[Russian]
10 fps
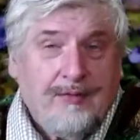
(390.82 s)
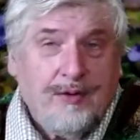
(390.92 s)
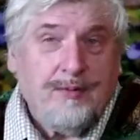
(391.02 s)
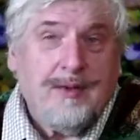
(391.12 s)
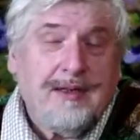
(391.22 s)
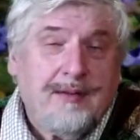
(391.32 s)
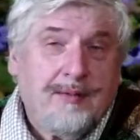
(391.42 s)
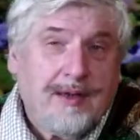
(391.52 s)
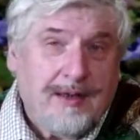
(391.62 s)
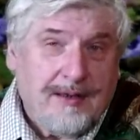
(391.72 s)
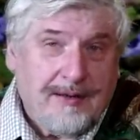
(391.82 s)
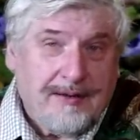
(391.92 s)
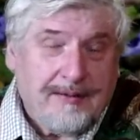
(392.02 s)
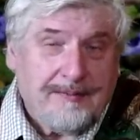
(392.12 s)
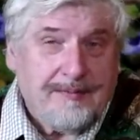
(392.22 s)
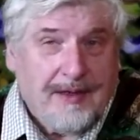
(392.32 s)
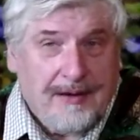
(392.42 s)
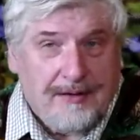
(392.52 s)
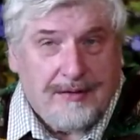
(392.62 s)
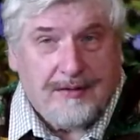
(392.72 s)
Вот мы отобрали их.
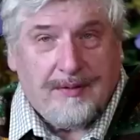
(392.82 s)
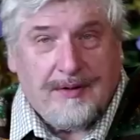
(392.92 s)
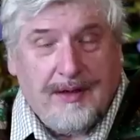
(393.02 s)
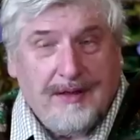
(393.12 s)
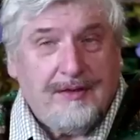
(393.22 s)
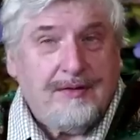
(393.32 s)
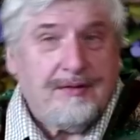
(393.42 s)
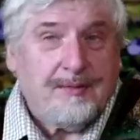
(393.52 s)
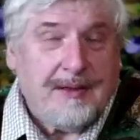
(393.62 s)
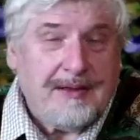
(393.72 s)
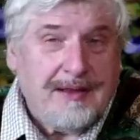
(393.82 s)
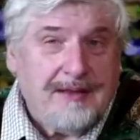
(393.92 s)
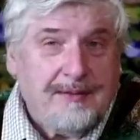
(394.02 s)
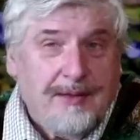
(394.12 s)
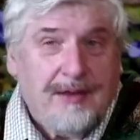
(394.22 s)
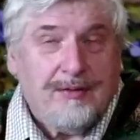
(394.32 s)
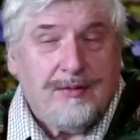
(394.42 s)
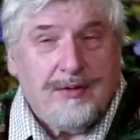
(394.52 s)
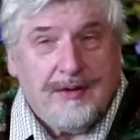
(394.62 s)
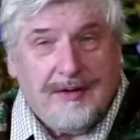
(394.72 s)
Дальше что? А дальше смотрите мои
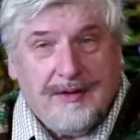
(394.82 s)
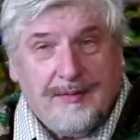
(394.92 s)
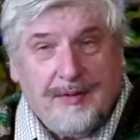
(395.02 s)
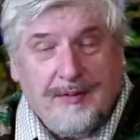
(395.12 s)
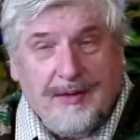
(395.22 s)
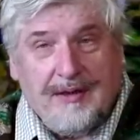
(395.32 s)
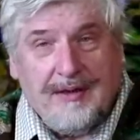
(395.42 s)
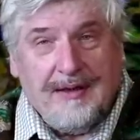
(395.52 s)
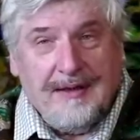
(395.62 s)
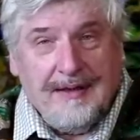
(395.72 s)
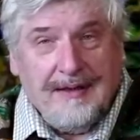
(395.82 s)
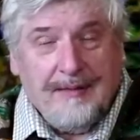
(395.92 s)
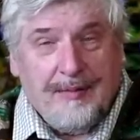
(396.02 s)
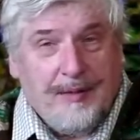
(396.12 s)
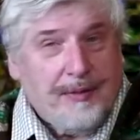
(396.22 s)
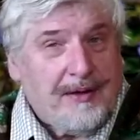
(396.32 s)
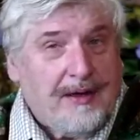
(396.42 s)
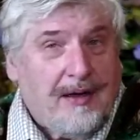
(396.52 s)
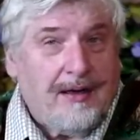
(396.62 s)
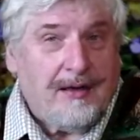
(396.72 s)
ролики. Например, про
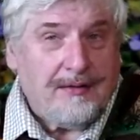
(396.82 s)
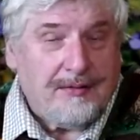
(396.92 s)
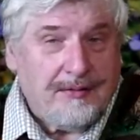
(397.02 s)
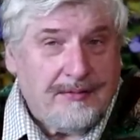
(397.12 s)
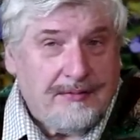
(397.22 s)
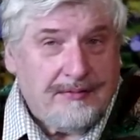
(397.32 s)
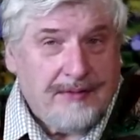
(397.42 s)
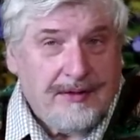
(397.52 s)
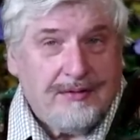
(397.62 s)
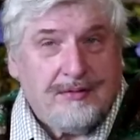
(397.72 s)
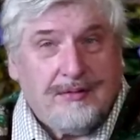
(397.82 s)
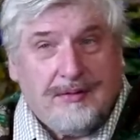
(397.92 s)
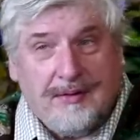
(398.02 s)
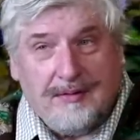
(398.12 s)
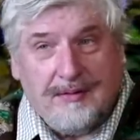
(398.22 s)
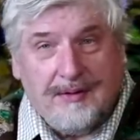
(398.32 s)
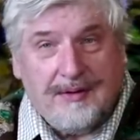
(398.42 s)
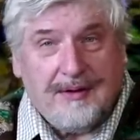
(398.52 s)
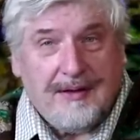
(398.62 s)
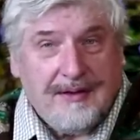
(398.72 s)
перколяцию. Это что такое?
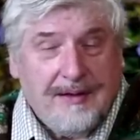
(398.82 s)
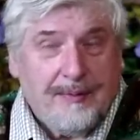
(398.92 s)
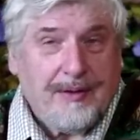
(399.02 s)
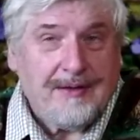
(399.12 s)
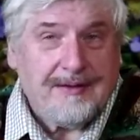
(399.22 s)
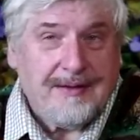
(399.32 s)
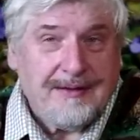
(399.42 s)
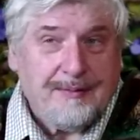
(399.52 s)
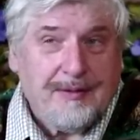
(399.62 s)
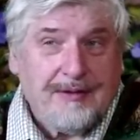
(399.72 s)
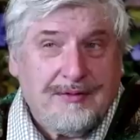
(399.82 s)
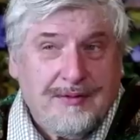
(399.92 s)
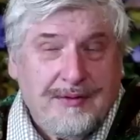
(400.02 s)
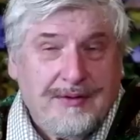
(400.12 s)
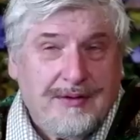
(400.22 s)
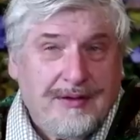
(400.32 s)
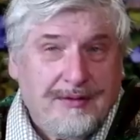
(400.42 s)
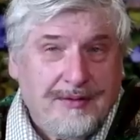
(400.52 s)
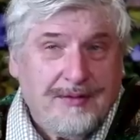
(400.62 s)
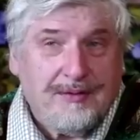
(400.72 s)
Это когда процесс происходит
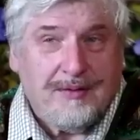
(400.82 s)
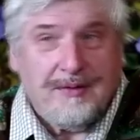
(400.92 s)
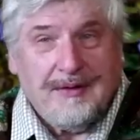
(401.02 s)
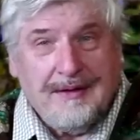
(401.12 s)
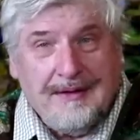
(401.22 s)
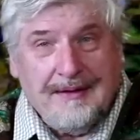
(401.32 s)
такой, что